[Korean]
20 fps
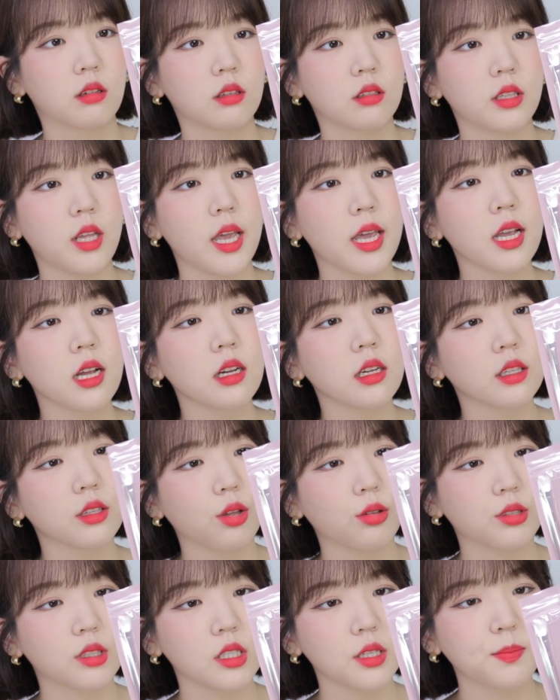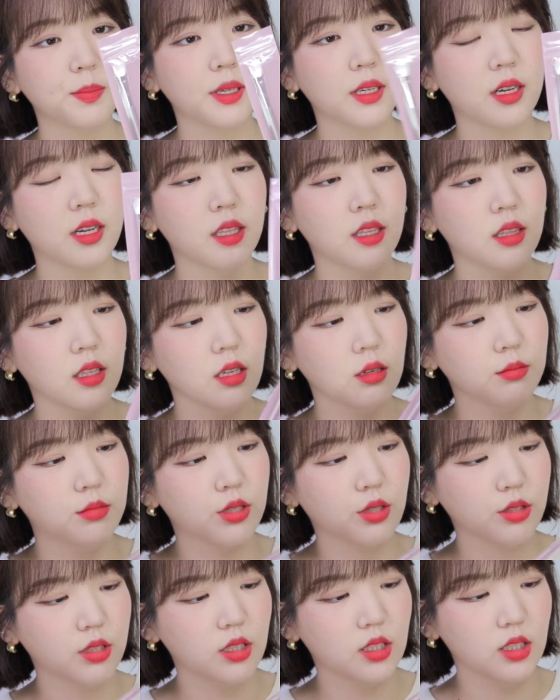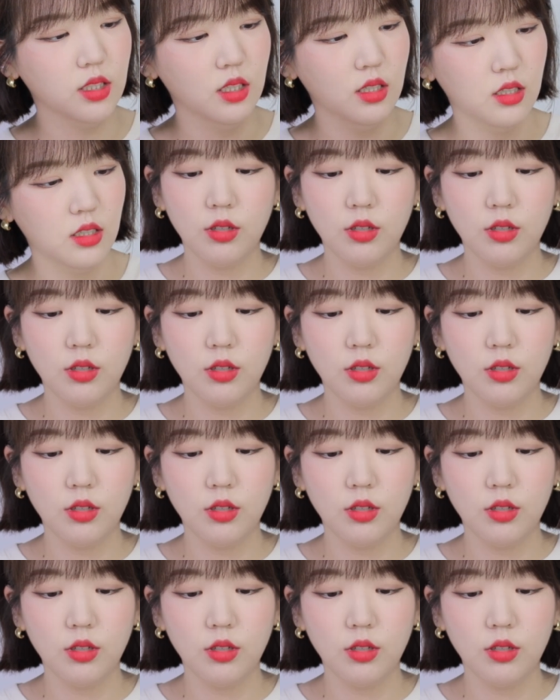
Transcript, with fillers: 데일리 터치 블렌딩 브러쉬